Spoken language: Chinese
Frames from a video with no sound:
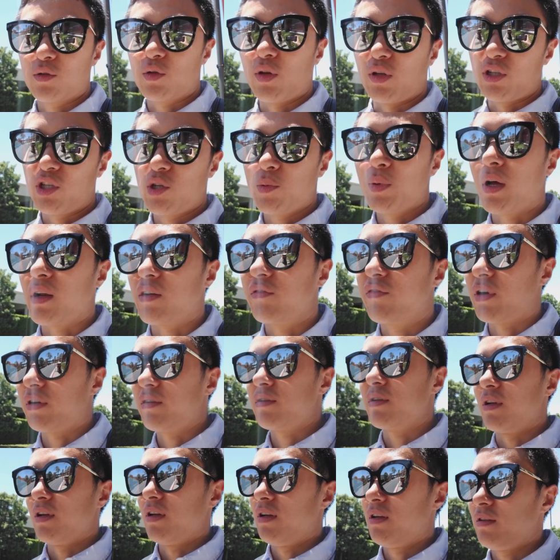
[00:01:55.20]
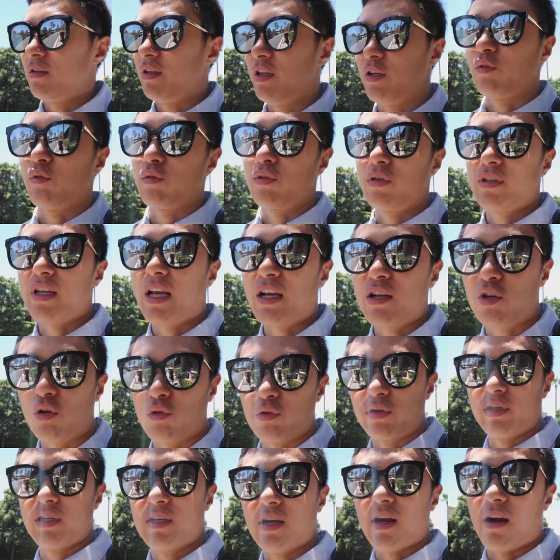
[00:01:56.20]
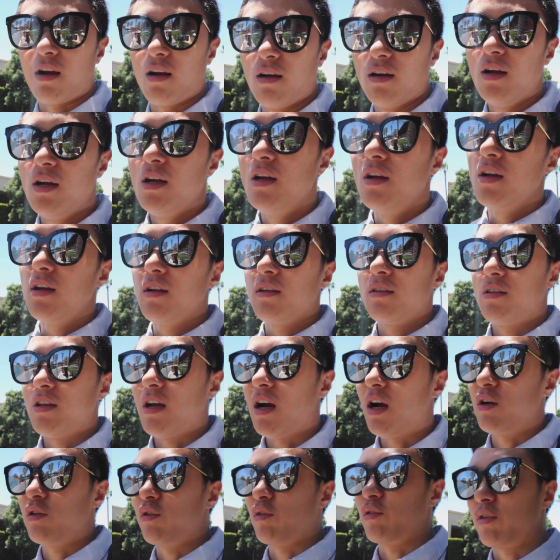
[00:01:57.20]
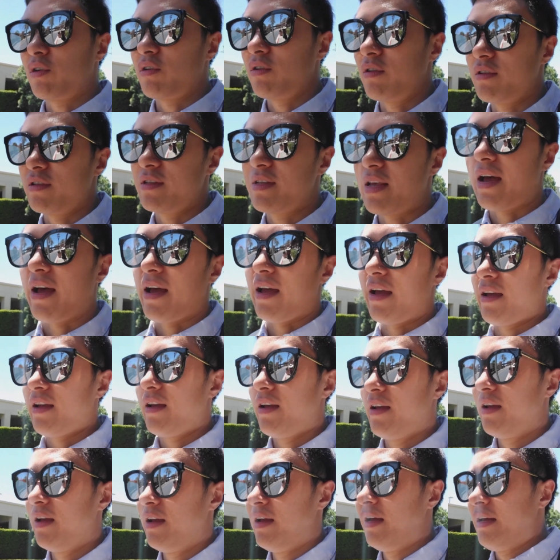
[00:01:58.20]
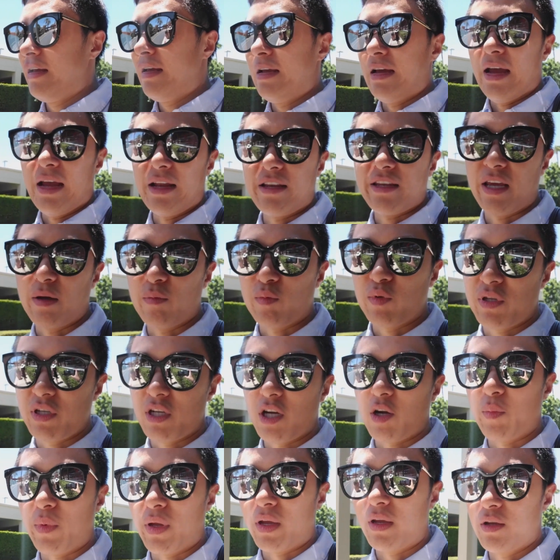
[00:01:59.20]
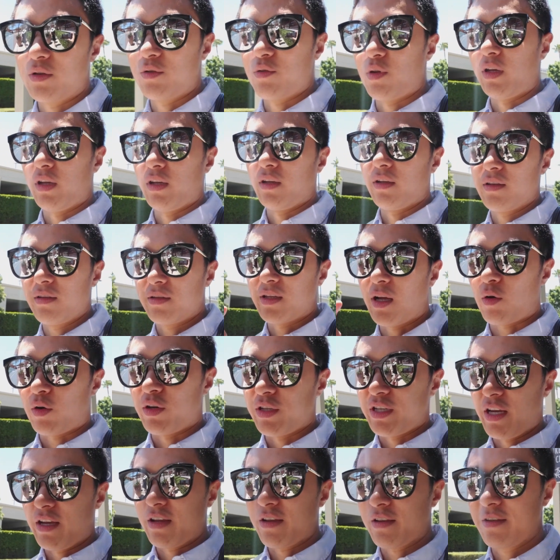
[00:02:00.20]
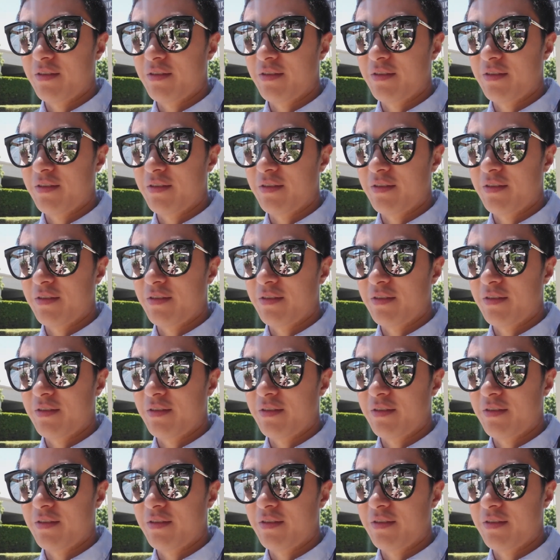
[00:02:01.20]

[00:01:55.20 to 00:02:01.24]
存支票的方式，第一种是在手机上，第二种是在 ATM 机上面。所以待会儿见。